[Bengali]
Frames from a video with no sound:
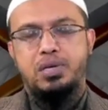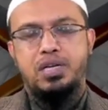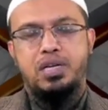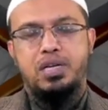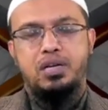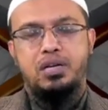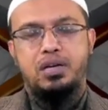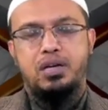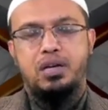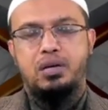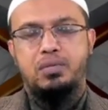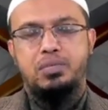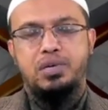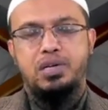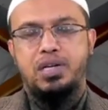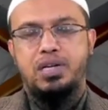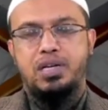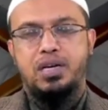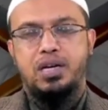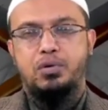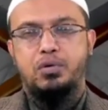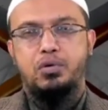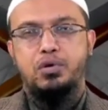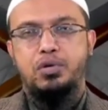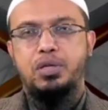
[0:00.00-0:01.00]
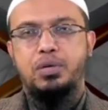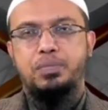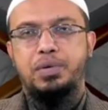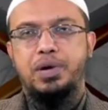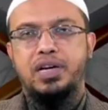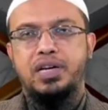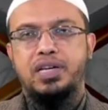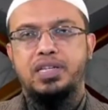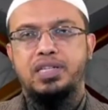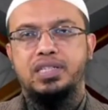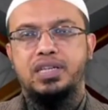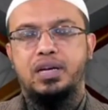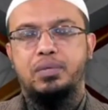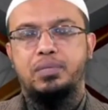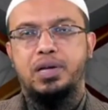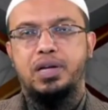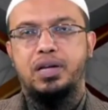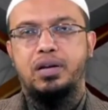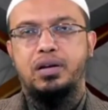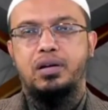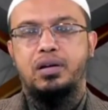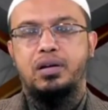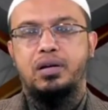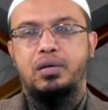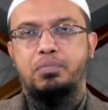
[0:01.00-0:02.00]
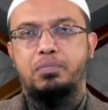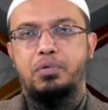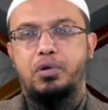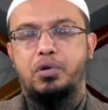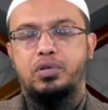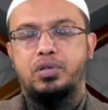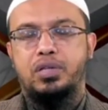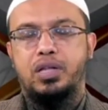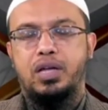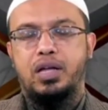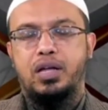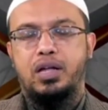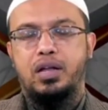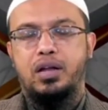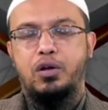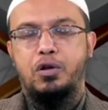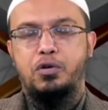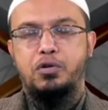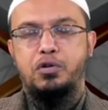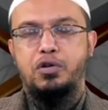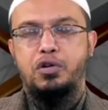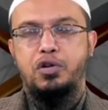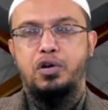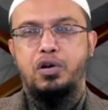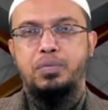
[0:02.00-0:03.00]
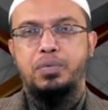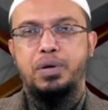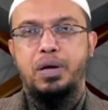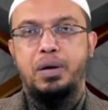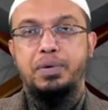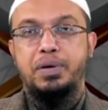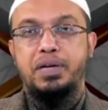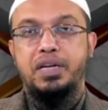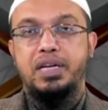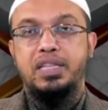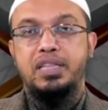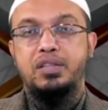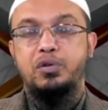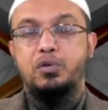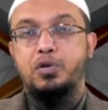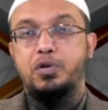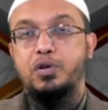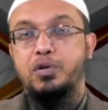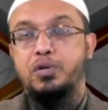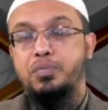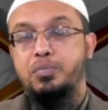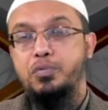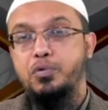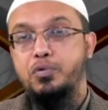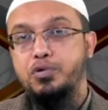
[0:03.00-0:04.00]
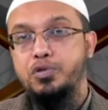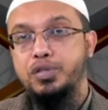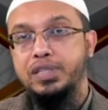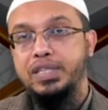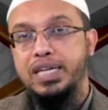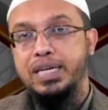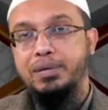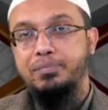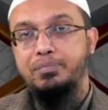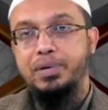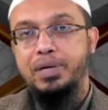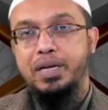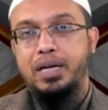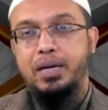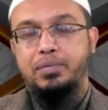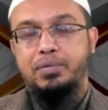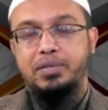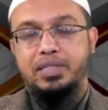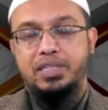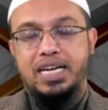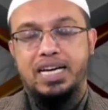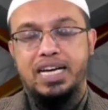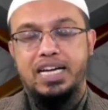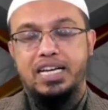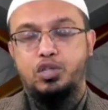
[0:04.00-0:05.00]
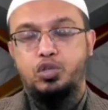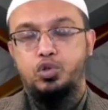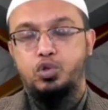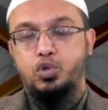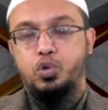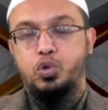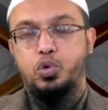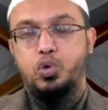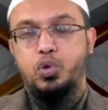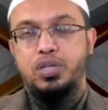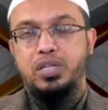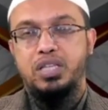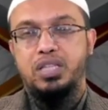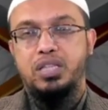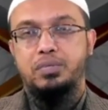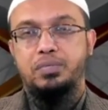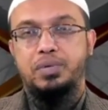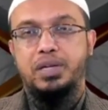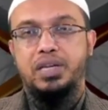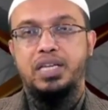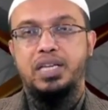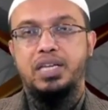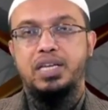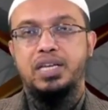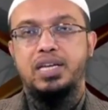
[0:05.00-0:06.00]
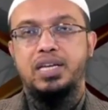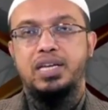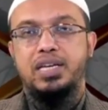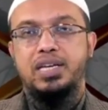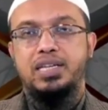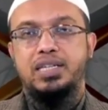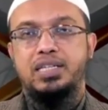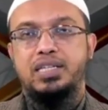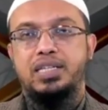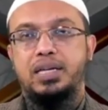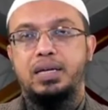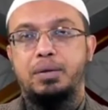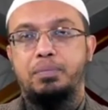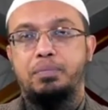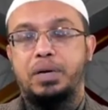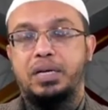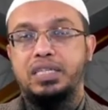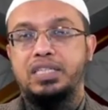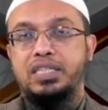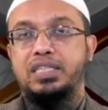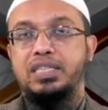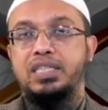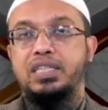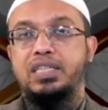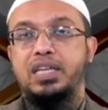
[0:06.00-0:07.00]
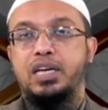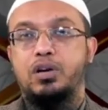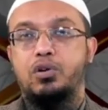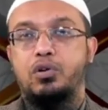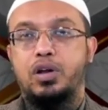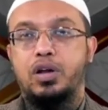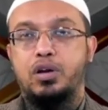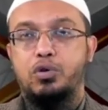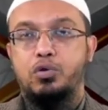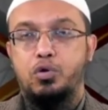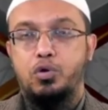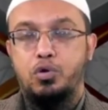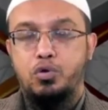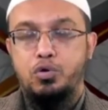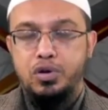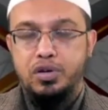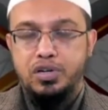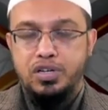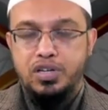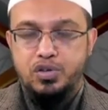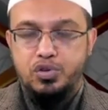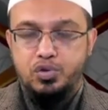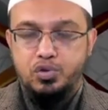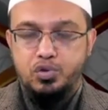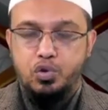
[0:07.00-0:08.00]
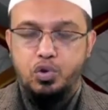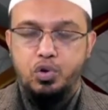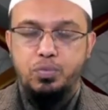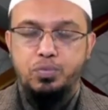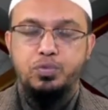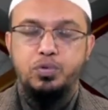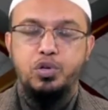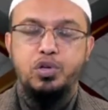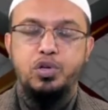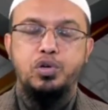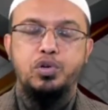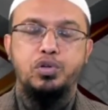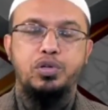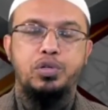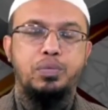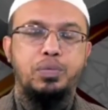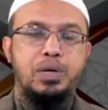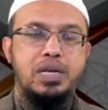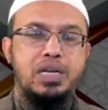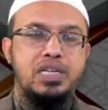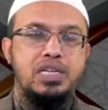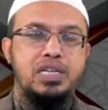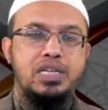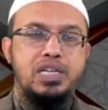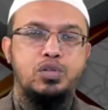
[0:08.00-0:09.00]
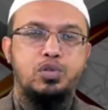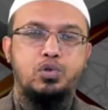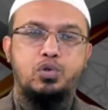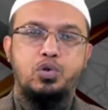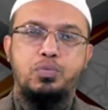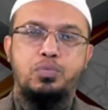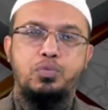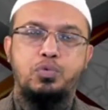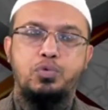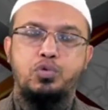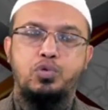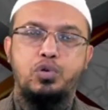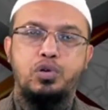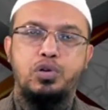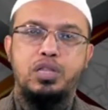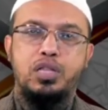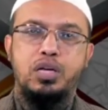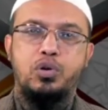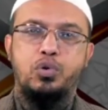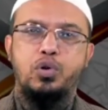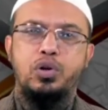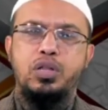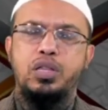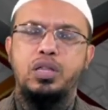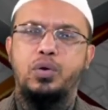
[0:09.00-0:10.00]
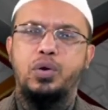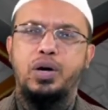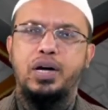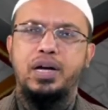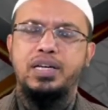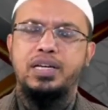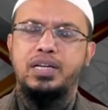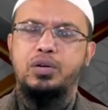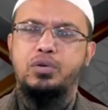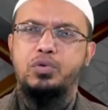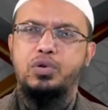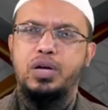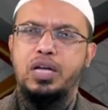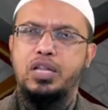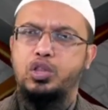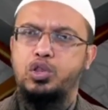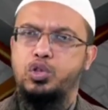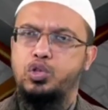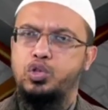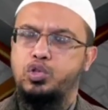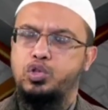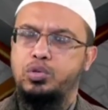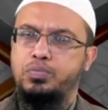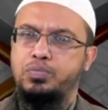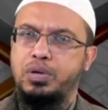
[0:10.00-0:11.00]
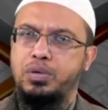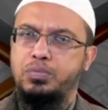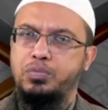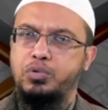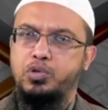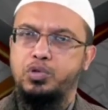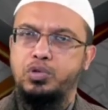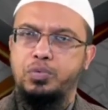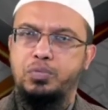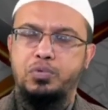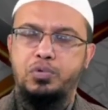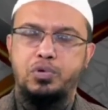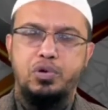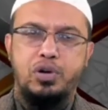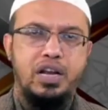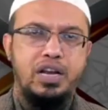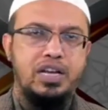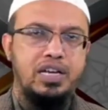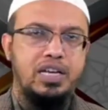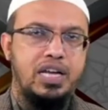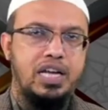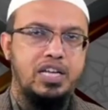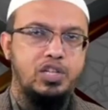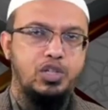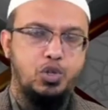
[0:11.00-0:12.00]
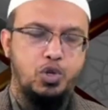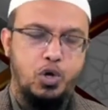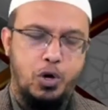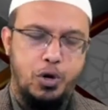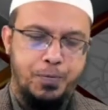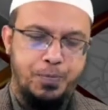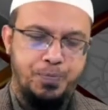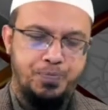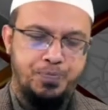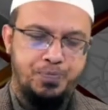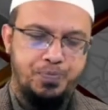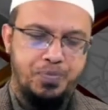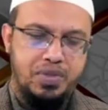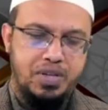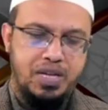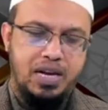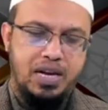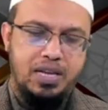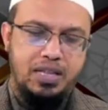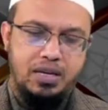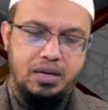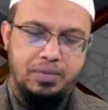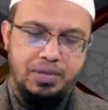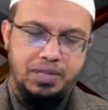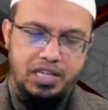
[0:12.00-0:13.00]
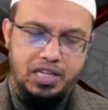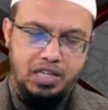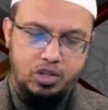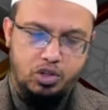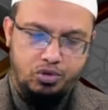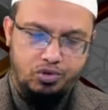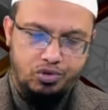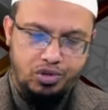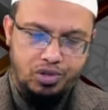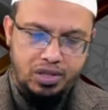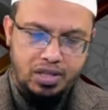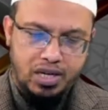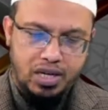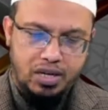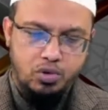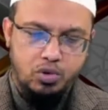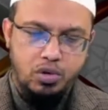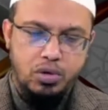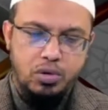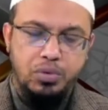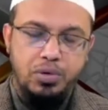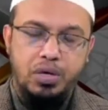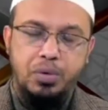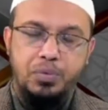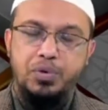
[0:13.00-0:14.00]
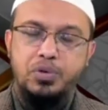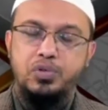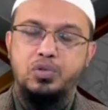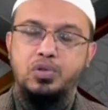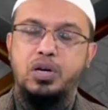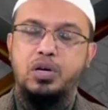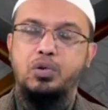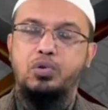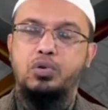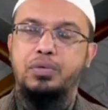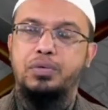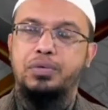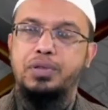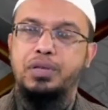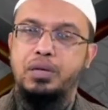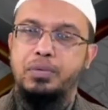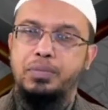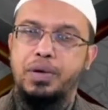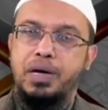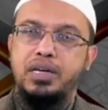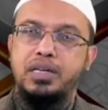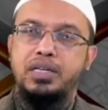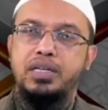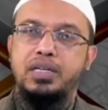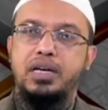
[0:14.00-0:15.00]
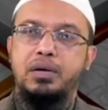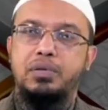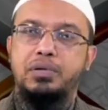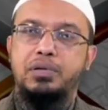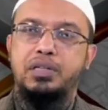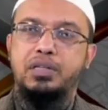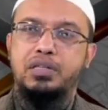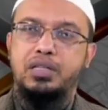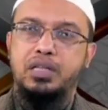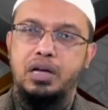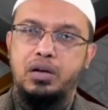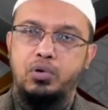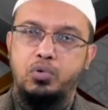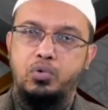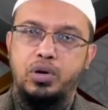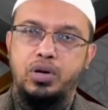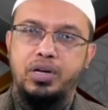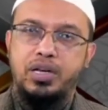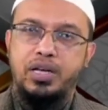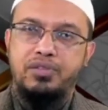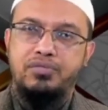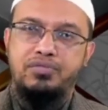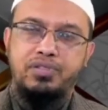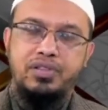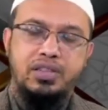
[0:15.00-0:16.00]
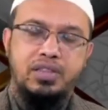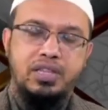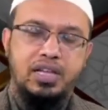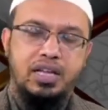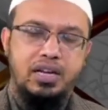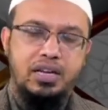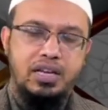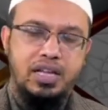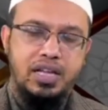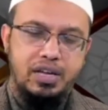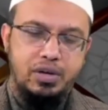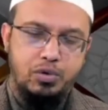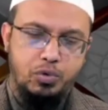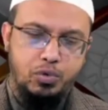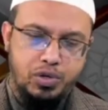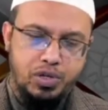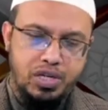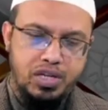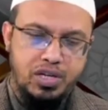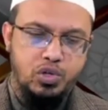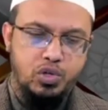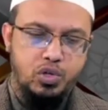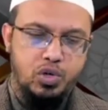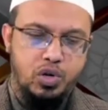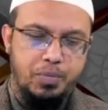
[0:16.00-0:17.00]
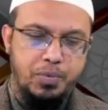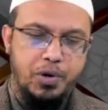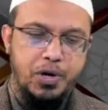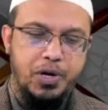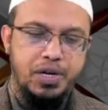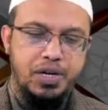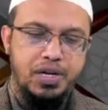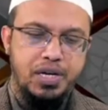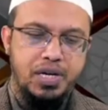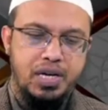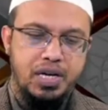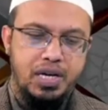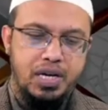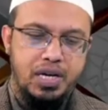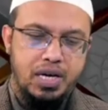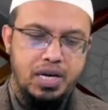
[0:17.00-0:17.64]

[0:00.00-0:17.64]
আমি আমি এটা করতে পারি না যে আমার পর্দা লঙ্ঘন হবে আমাকে অন্য পুরুষ দেখবে এবং দেখার সুযোগ করে দিতে পারি সে বাজে চিন্তা করার কোনো একটা স্কোপ তৈরি হতে পারে সেই স্কোপ তৈরি করে দেওয়া এটা কোনো আত্মসম্মানবোধ সম্পন্ন নারীর কাজ নয় আল্লাহ তারা থেকে তফিক দান করুন এবং হেফাজত রাখুন আমাদের ইমানকে আমাদের তাকুয়াকে ফেতনার এই কঠিন সময়ে